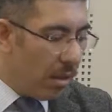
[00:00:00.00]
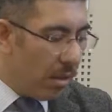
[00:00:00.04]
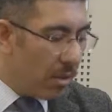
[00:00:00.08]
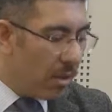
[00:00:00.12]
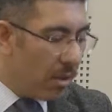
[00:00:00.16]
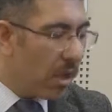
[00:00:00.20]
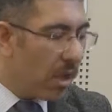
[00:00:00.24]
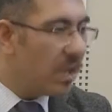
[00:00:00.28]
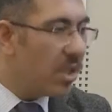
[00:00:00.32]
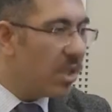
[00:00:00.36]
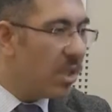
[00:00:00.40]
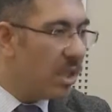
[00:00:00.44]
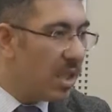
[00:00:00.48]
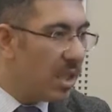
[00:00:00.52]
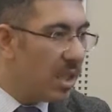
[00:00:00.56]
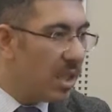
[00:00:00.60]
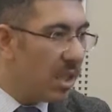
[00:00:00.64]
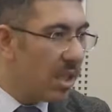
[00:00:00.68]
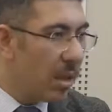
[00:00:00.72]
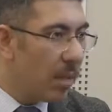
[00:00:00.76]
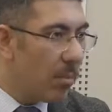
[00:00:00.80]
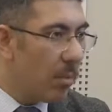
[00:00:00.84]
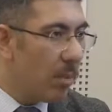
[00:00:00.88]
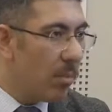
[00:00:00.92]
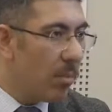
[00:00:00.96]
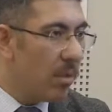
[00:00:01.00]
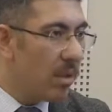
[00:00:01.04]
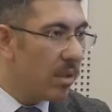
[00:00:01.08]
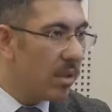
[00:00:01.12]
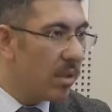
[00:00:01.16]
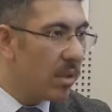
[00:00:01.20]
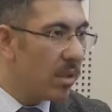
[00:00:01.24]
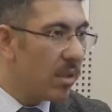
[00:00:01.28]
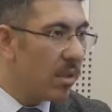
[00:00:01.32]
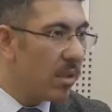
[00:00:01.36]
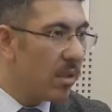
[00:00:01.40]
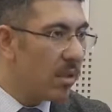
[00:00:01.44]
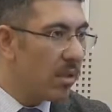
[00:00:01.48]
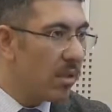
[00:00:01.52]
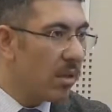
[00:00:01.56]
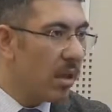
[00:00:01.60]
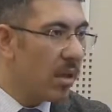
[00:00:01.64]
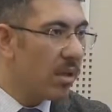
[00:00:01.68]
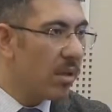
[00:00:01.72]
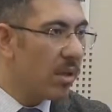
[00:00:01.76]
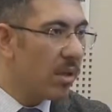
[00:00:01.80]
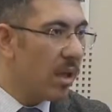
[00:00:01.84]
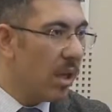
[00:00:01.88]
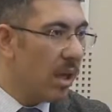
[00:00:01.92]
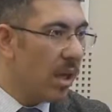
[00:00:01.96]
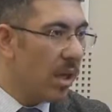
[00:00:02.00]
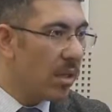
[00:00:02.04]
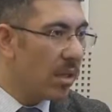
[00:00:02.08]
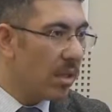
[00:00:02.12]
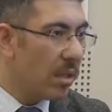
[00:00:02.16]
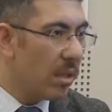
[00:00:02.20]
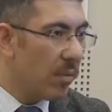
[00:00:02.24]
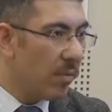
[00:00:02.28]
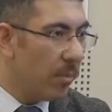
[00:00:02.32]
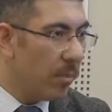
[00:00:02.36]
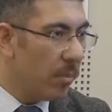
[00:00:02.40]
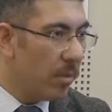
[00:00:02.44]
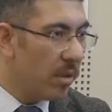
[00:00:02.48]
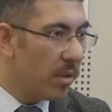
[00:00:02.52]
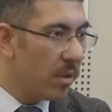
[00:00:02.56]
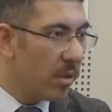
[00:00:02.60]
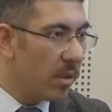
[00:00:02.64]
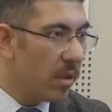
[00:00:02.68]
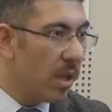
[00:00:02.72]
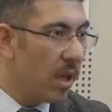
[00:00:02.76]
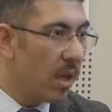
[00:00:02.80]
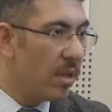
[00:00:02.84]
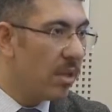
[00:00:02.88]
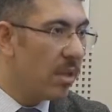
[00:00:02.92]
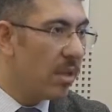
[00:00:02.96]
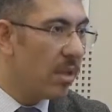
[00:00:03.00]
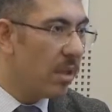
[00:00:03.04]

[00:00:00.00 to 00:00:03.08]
kaç işletmemiz, kaç esnafımız, kaç